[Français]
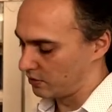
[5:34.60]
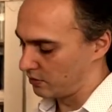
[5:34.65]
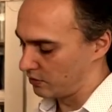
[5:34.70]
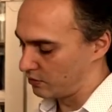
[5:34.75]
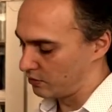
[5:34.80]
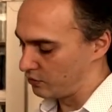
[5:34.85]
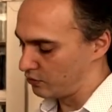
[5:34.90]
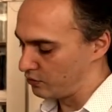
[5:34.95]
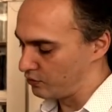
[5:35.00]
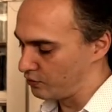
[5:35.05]

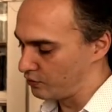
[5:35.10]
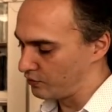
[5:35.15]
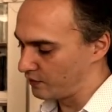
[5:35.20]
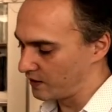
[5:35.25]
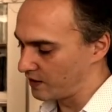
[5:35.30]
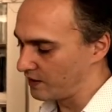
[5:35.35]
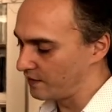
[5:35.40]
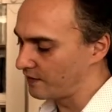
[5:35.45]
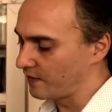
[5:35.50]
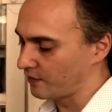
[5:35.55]

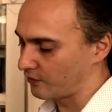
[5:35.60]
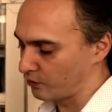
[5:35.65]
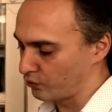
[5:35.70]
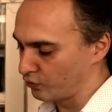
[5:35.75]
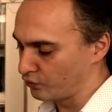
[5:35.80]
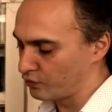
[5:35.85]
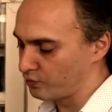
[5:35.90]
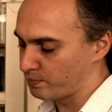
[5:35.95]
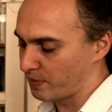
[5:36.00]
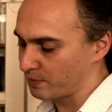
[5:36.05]

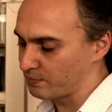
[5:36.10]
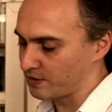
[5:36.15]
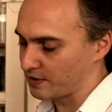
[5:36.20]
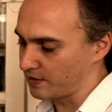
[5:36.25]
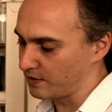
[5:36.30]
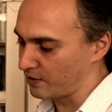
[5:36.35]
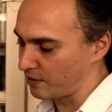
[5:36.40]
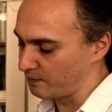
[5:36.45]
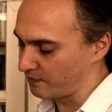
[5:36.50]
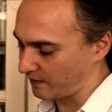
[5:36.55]
l'utilisation du
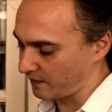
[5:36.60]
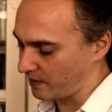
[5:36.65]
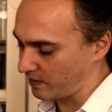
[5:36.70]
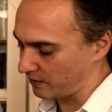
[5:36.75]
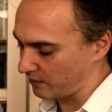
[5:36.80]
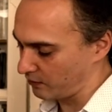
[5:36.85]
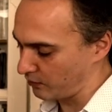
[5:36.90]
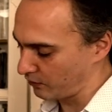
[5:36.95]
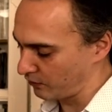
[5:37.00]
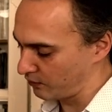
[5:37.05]
papier comme
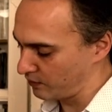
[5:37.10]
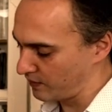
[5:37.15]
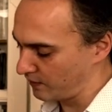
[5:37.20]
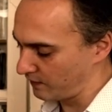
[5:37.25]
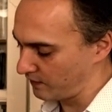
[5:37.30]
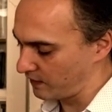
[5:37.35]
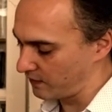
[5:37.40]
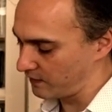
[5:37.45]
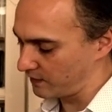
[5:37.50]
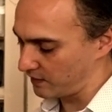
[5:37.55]
ça, dans une
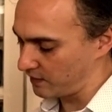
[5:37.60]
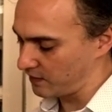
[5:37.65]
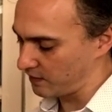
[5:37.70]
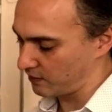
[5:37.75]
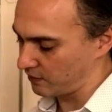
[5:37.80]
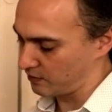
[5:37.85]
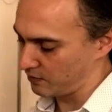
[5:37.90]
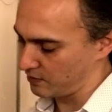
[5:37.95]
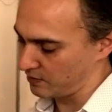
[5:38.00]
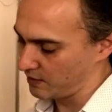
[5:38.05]

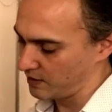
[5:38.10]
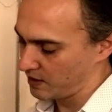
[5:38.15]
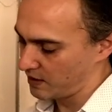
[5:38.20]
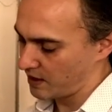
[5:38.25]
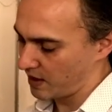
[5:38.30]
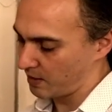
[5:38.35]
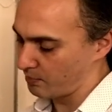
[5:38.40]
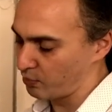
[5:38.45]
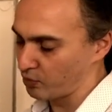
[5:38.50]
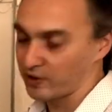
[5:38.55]
esthétique
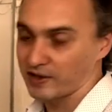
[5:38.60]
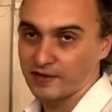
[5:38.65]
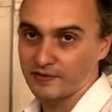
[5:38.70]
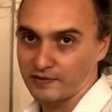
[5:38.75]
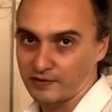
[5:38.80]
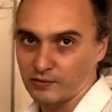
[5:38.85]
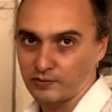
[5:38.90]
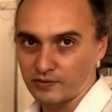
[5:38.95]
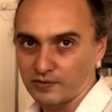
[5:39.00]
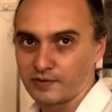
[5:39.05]
un peu
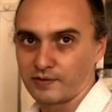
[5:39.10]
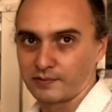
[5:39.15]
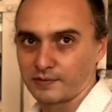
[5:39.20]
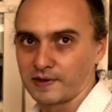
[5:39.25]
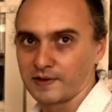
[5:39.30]
cassante, en